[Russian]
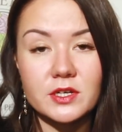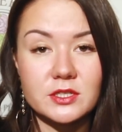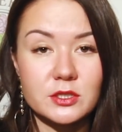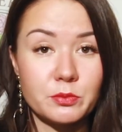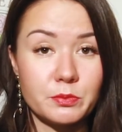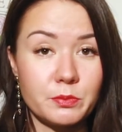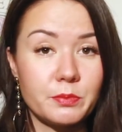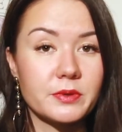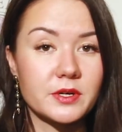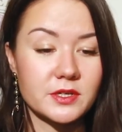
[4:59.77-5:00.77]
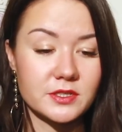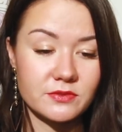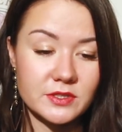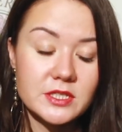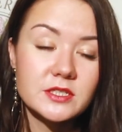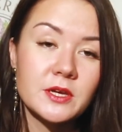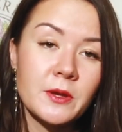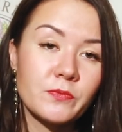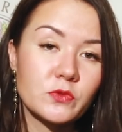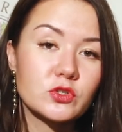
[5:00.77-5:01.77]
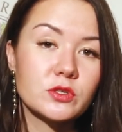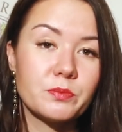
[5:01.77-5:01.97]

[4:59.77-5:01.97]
хотите производить, нужно